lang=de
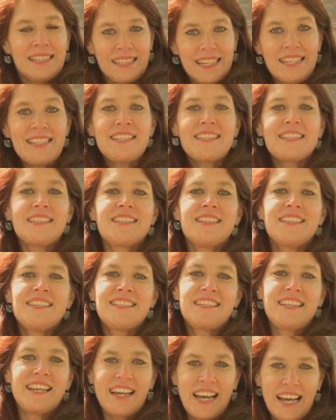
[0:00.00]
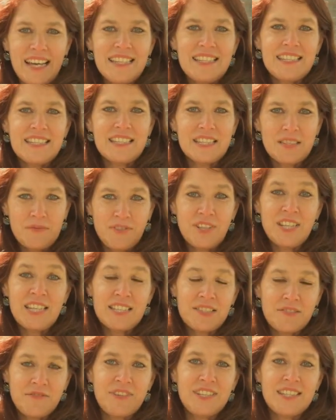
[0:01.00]
Das ist der Geist des
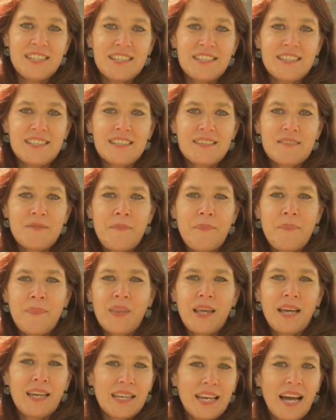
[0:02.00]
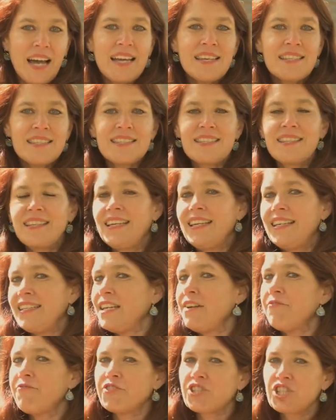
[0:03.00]
Pfingstfestes. Ein Geist,
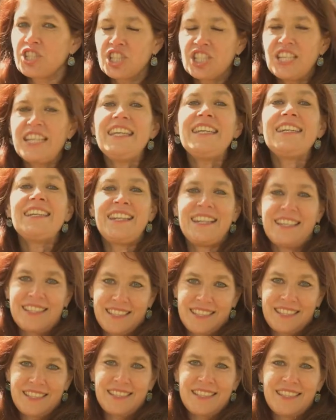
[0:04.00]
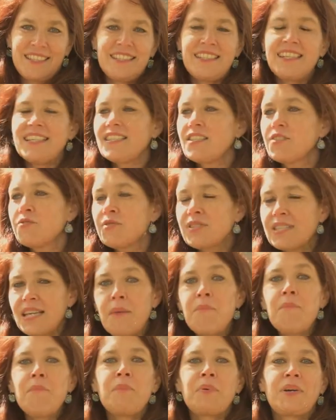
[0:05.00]
der verstehen lässt, der
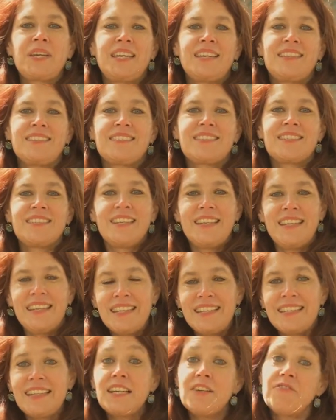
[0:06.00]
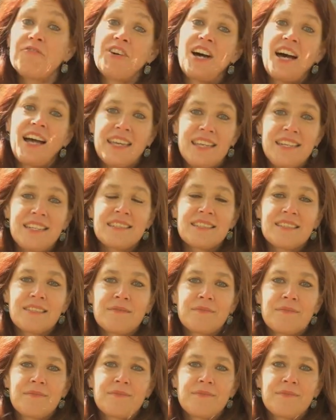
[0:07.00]
zusammenbringt, der vereint.